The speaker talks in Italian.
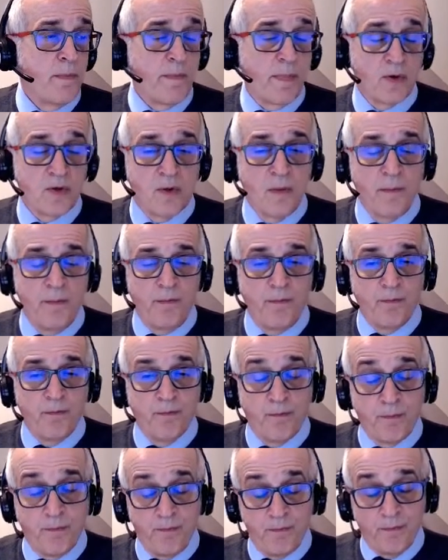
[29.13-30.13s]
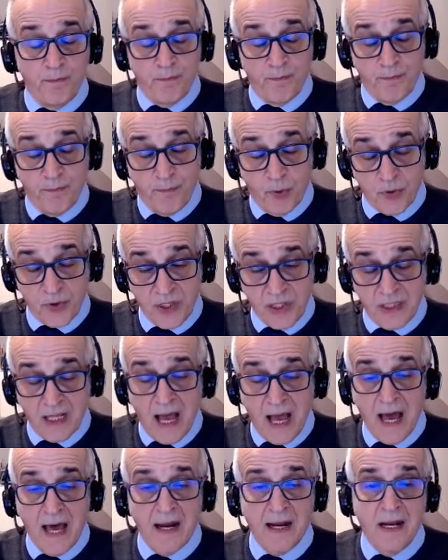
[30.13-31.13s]
Pro-
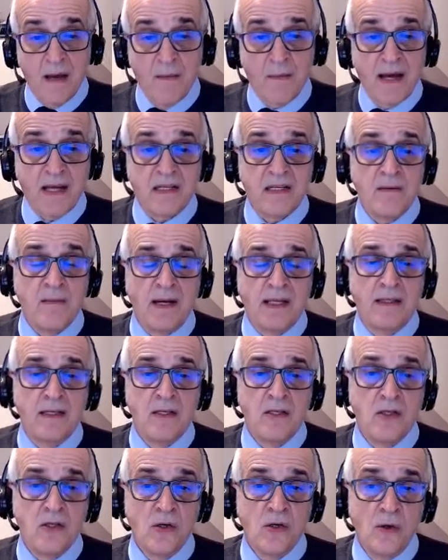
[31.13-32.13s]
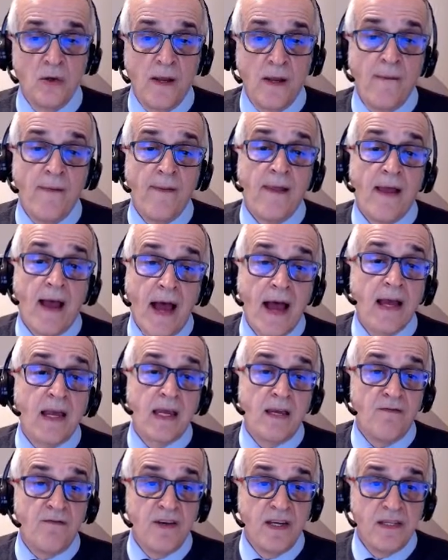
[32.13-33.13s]
postare la massima attenzione
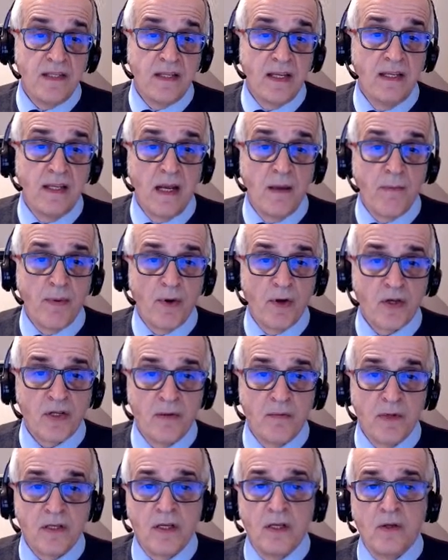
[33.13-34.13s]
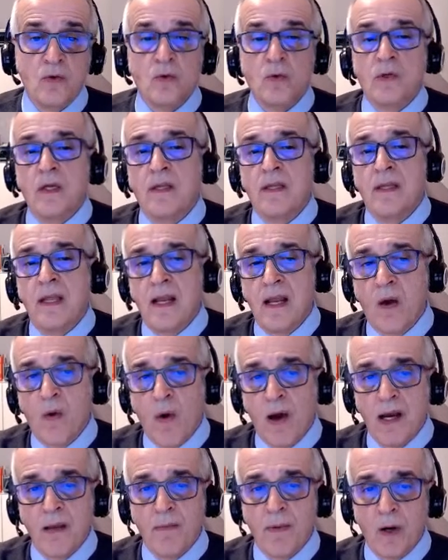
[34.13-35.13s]
anche in vista delle prossime sedute, nelle
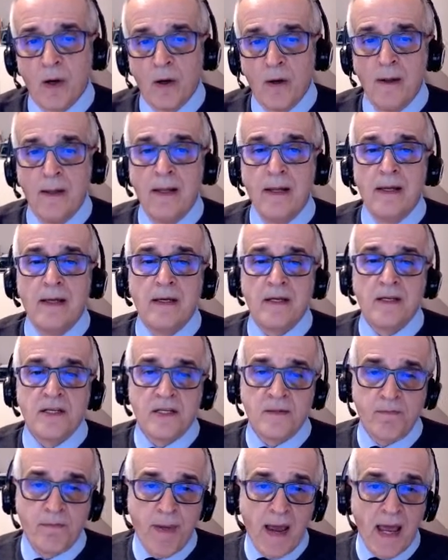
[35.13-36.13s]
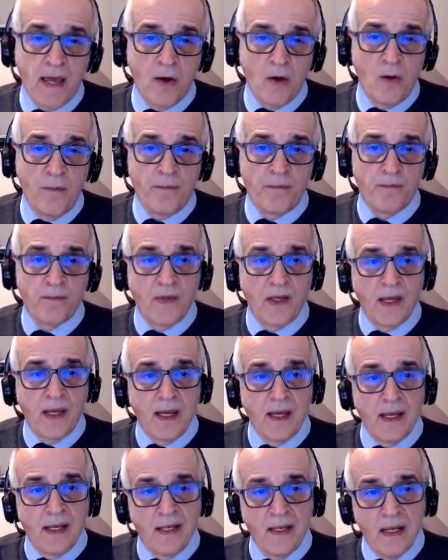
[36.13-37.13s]
quali però spero
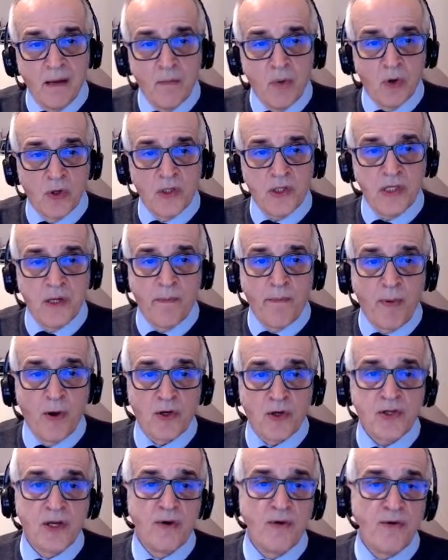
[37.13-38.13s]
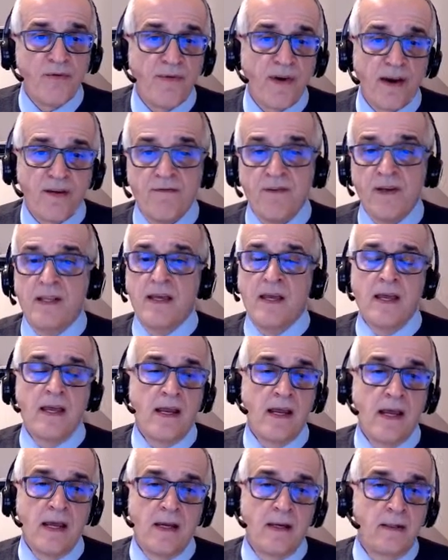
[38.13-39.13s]
che le borse possano far
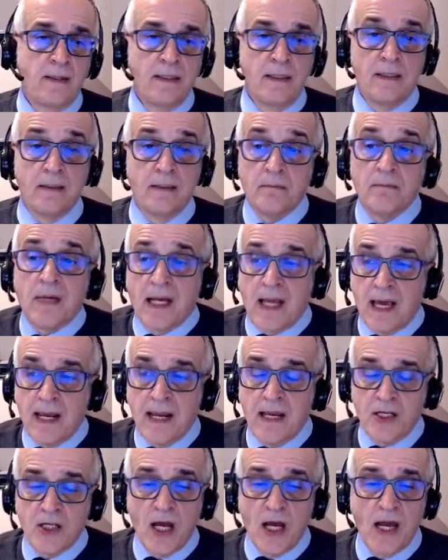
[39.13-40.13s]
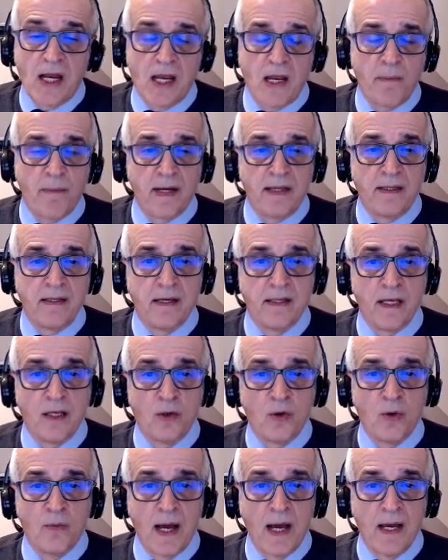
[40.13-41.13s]
vedere, magari già anche a partire
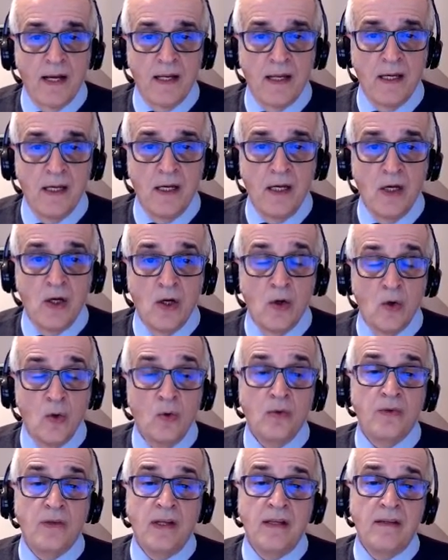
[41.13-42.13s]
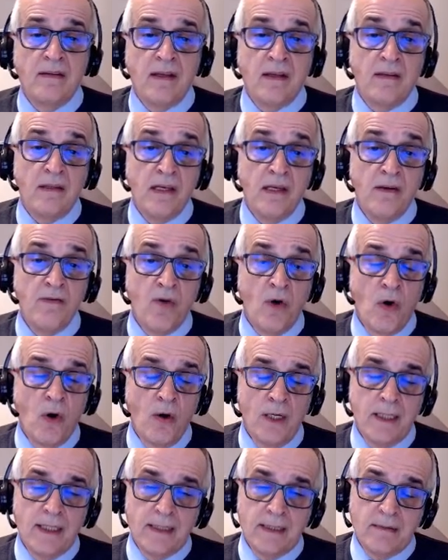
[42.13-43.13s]
da domani, un
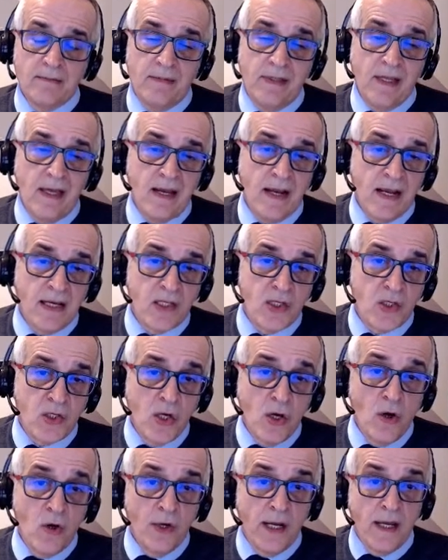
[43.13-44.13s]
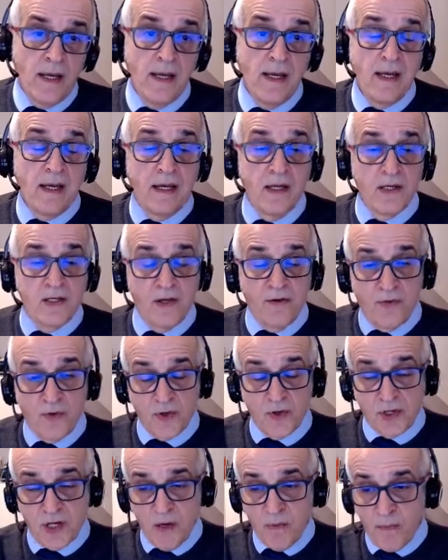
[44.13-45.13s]
tentativo di reazione che se
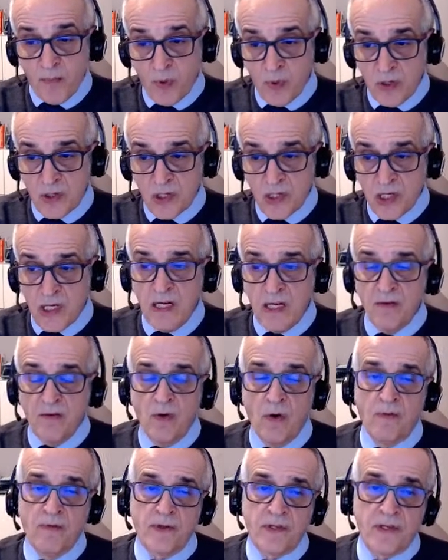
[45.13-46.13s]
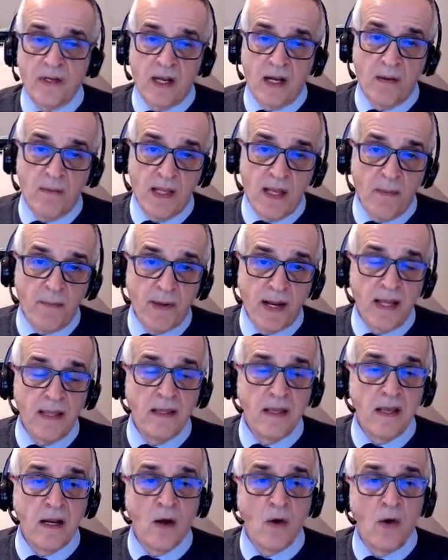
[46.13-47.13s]
fosse impulsivo sarebbe da
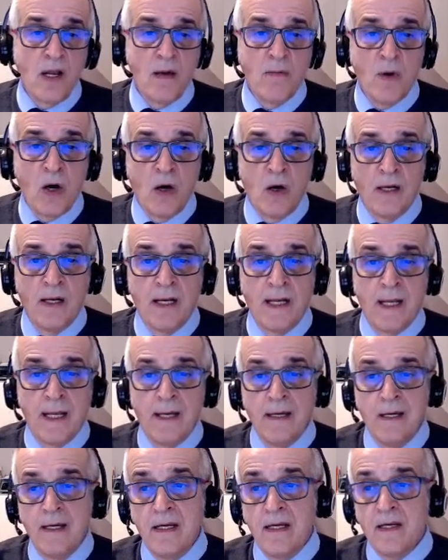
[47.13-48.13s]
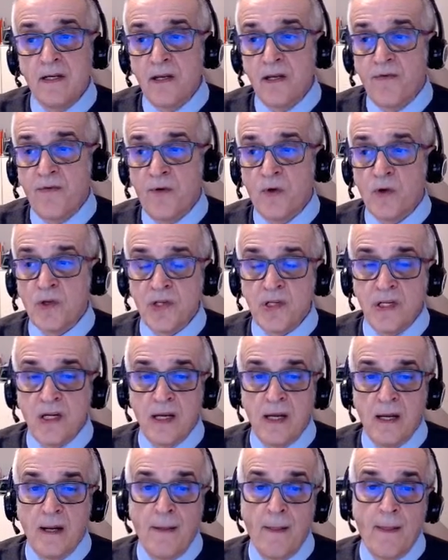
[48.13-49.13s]
prendere con le molle, se
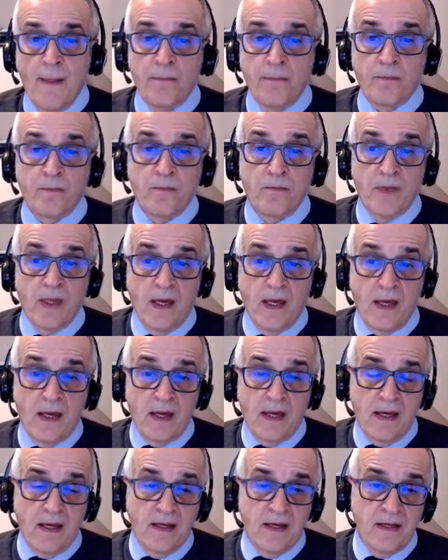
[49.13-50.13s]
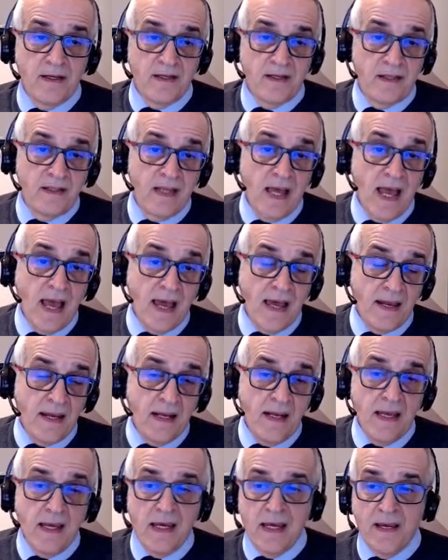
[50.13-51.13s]
fosse eh,
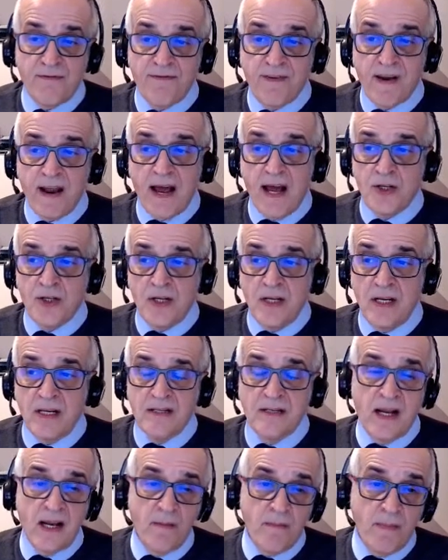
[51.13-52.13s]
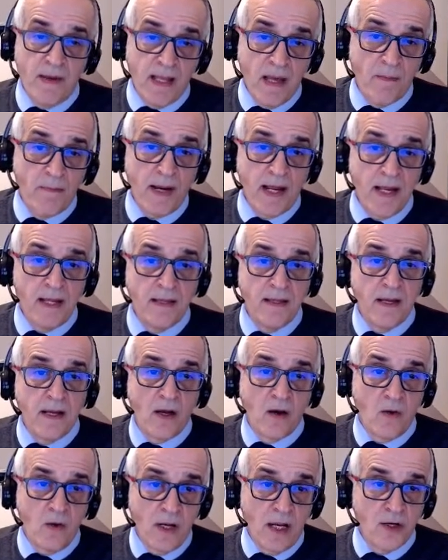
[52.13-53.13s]
sterile e fragile sarebbe da
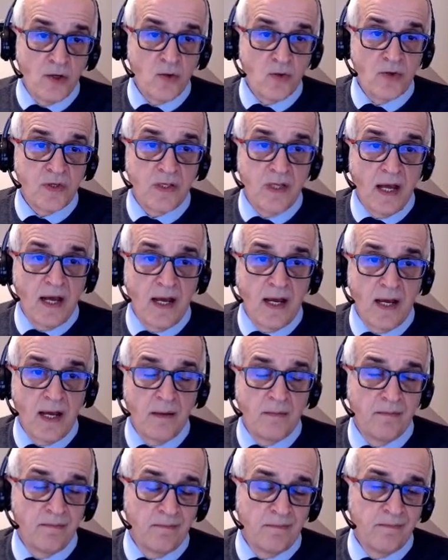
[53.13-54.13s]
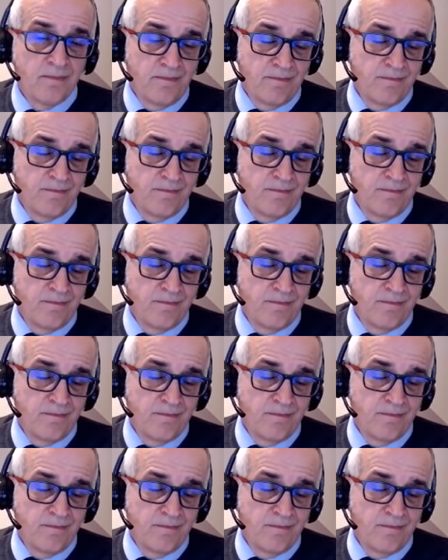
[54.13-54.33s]
prendere con la giusta